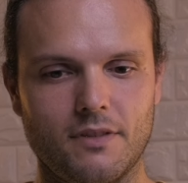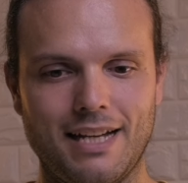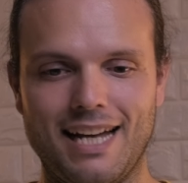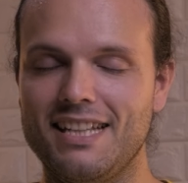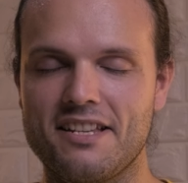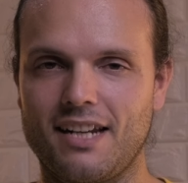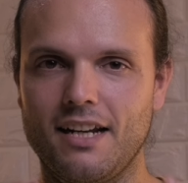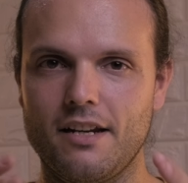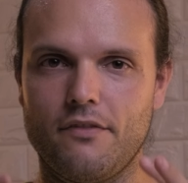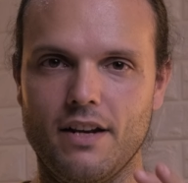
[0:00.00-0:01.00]
ha dei
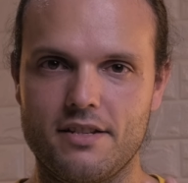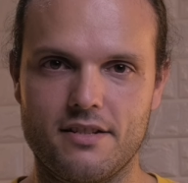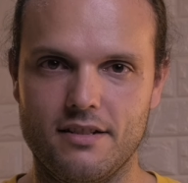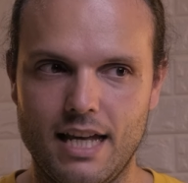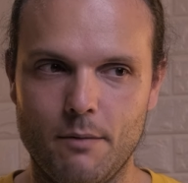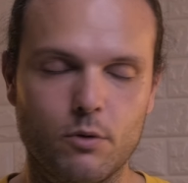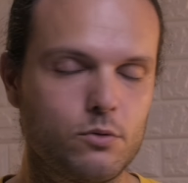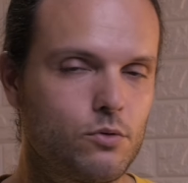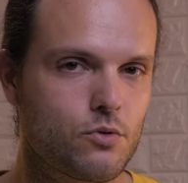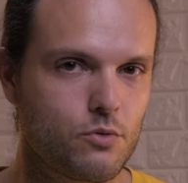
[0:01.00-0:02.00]
strani riflessi. È
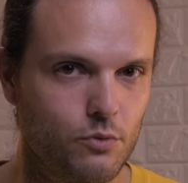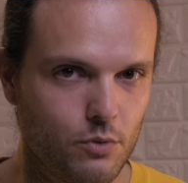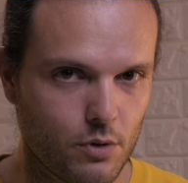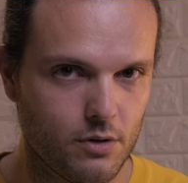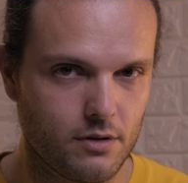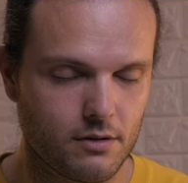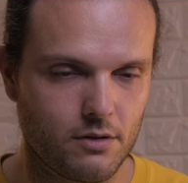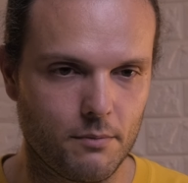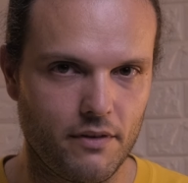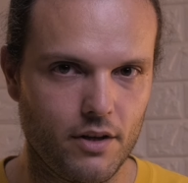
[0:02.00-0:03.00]
molto scuro
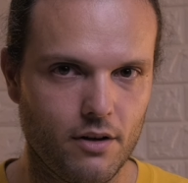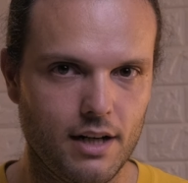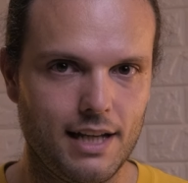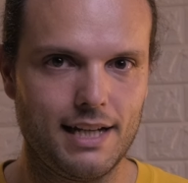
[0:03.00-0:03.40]
come viola,